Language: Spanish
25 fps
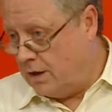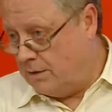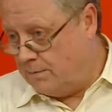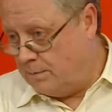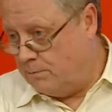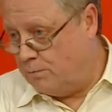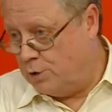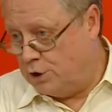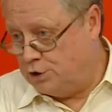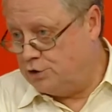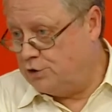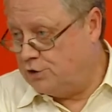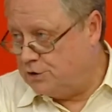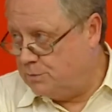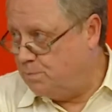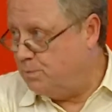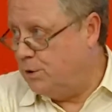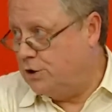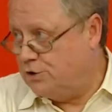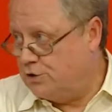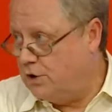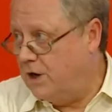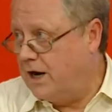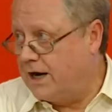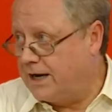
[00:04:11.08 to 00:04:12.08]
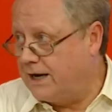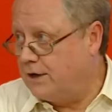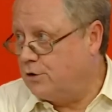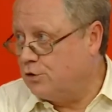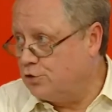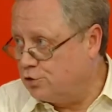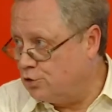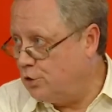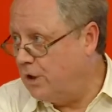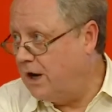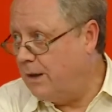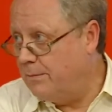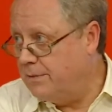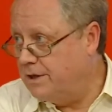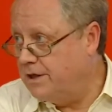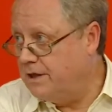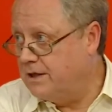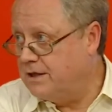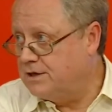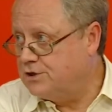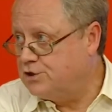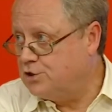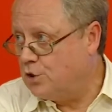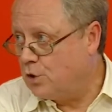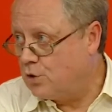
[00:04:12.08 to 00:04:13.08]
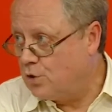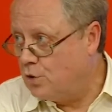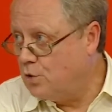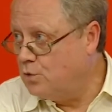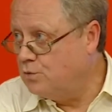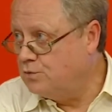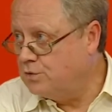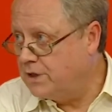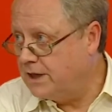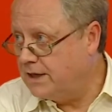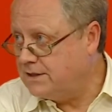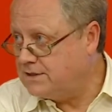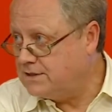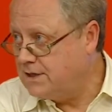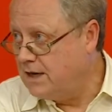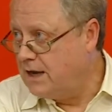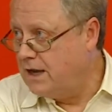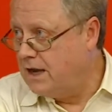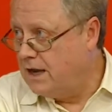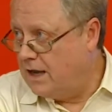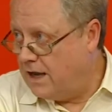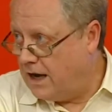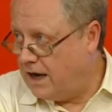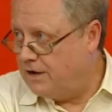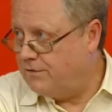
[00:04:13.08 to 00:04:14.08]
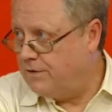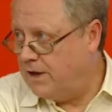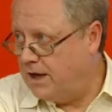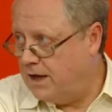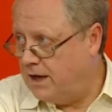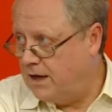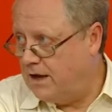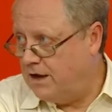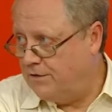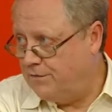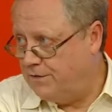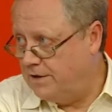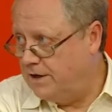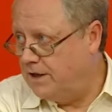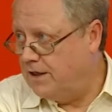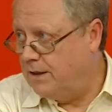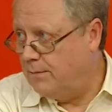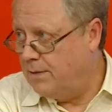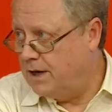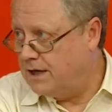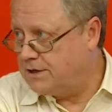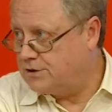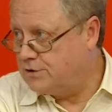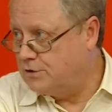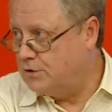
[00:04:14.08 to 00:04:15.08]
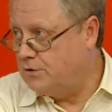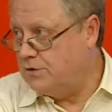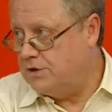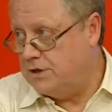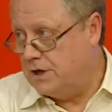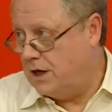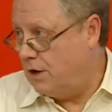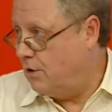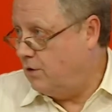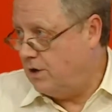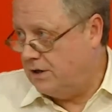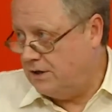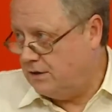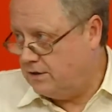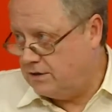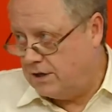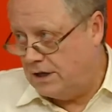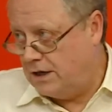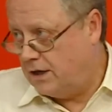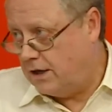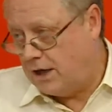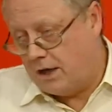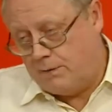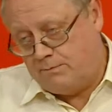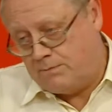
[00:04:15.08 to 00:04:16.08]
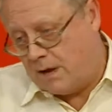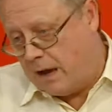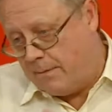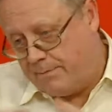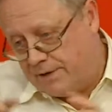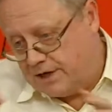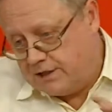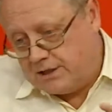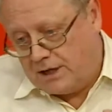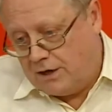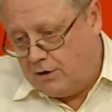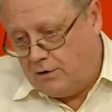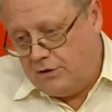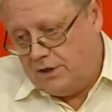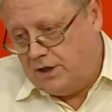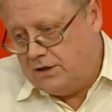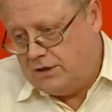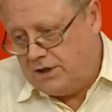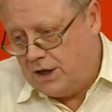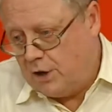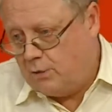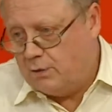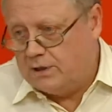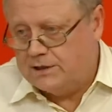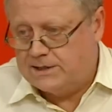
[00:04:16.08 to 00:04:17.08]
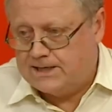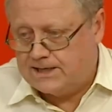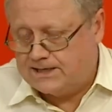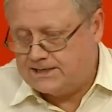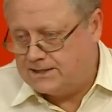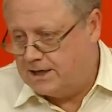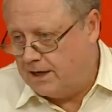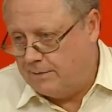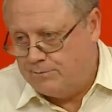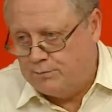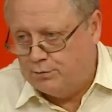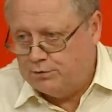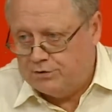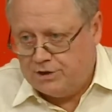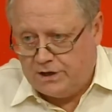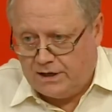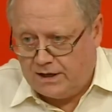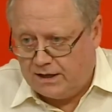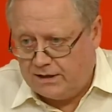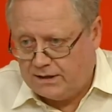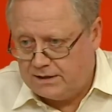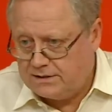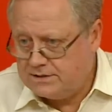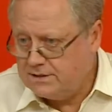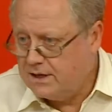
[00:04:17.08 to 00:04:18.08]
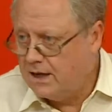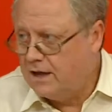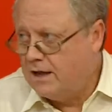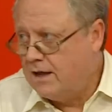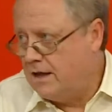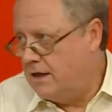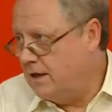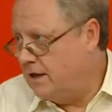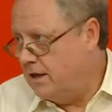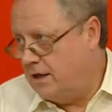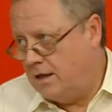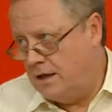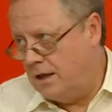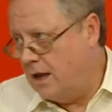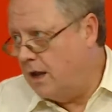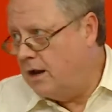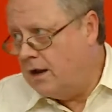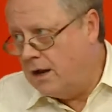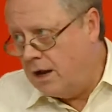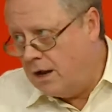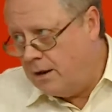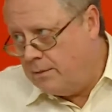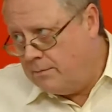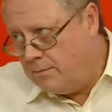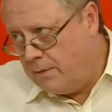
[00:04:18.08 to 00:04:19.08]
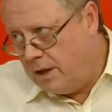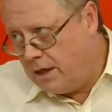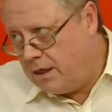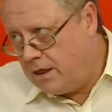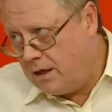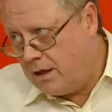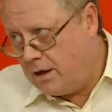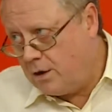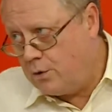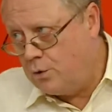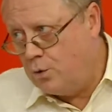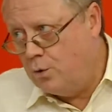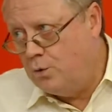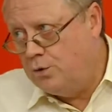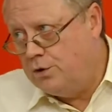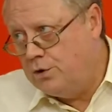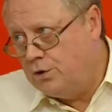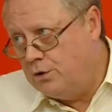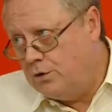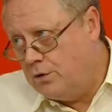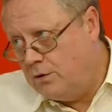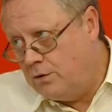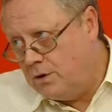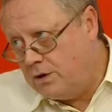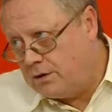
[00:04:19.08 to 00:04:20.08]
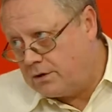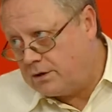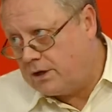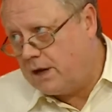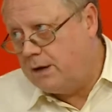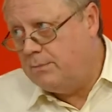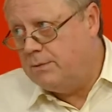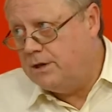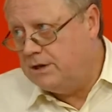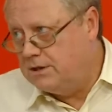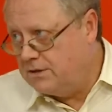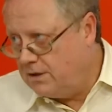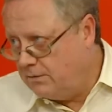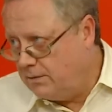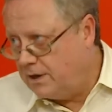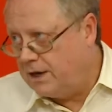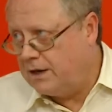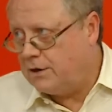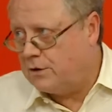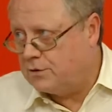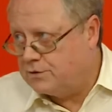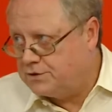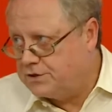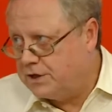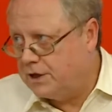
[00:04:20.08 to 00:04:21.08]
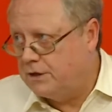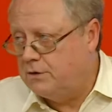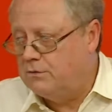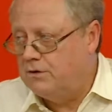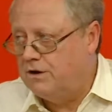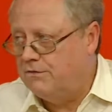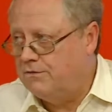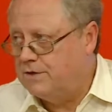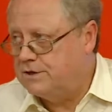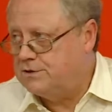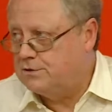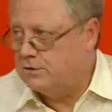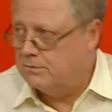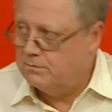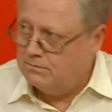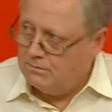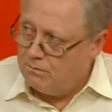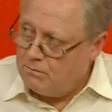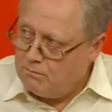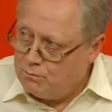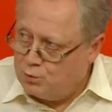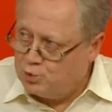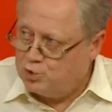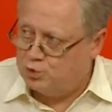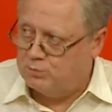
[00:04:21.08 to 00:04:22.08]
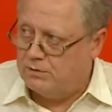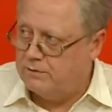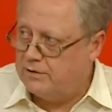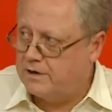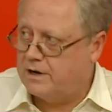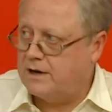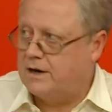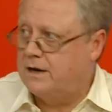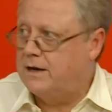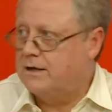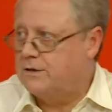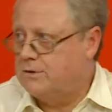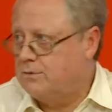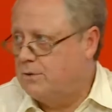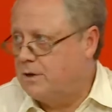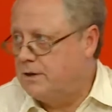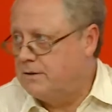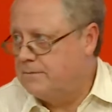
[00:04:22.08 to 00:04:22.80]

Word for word: por, eso, por eso largaron todas las medidas de shock juntas, eh, a, fines de marzo y ahora tienen que apretar los dientes, y aguantarse las puteadas y en el mes de junio realmente van a conseguir una inflación mucho más baja que la actual.